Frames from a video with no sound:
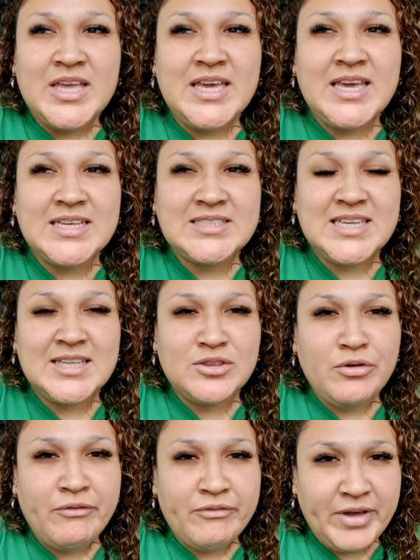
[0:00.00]
Y
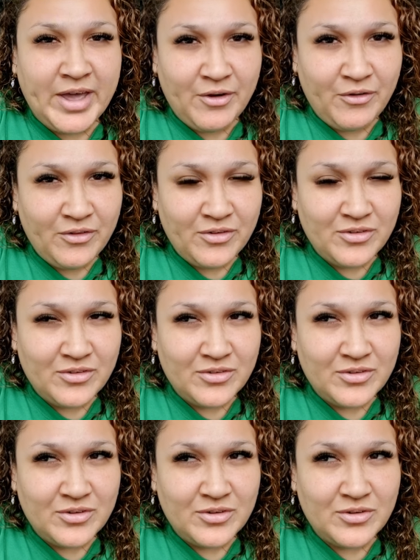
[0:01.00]
siento feo,
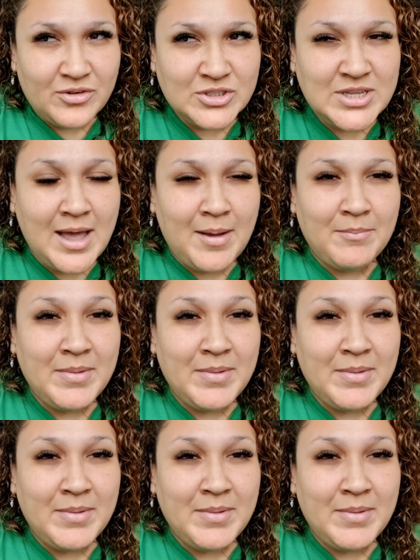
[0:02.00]
o sea,